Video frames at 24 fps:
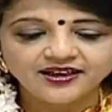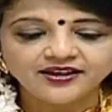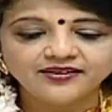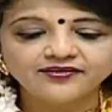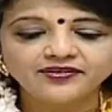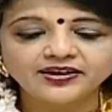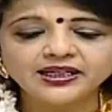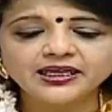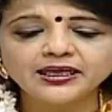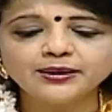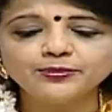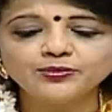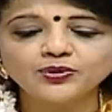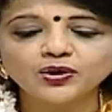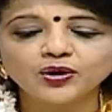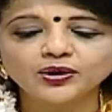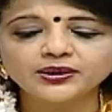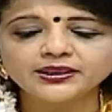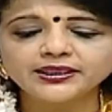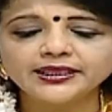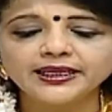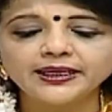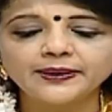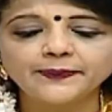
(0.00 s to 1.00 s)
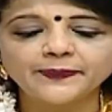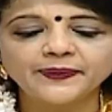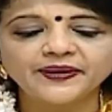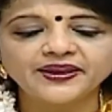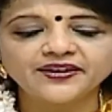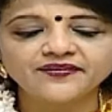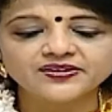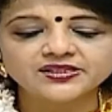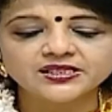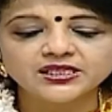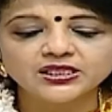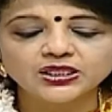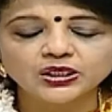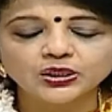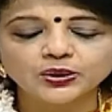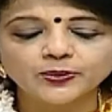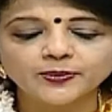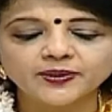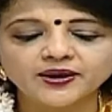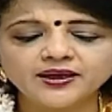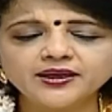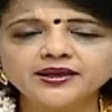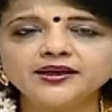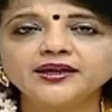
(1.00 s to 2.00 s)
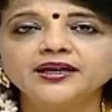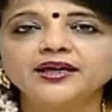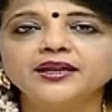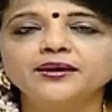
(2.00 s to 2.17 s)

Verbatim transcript: வணக்கம் டாக்டர் என் பெயர் வசந்தகுமார்